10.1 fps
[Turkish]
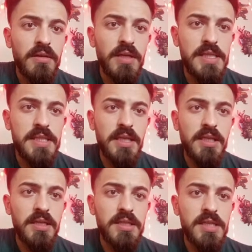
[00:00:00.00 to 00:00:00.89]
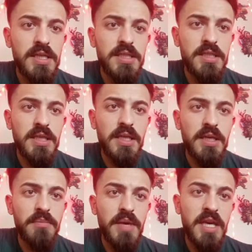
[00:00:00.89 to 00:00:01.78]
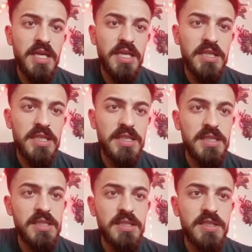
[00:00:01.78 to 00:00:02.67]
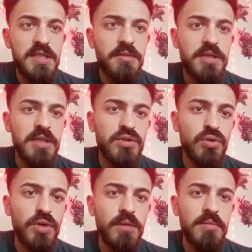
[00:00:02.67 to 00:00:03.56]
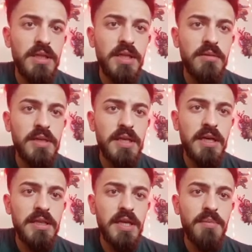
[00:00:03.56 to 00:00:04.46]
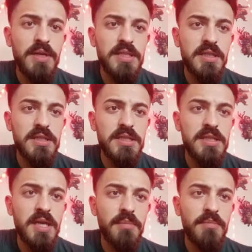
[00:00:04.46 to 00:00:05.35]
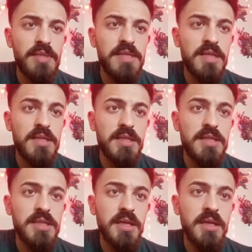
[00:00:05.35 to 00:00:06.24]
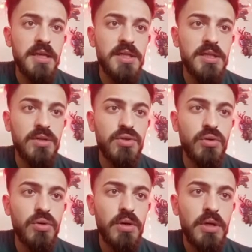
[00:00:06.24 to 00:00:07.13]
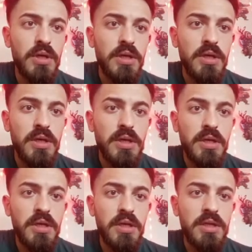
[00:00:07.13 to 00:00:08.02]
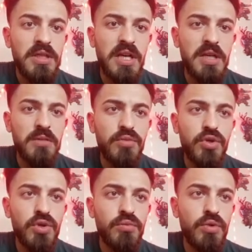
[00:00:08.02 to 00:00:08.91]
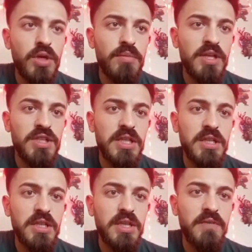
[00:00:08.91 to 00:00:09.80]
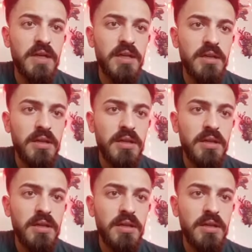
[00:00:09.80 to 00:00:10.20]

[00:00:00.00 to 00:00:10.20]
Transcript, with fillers: desteklerinizi esirgemeyiniz. Tabii ki de çok önemli değil ama ya yaparsanız size yapmazsanız da size arkadaşlar çok e, takılmıyorum böyle başkentlere falan.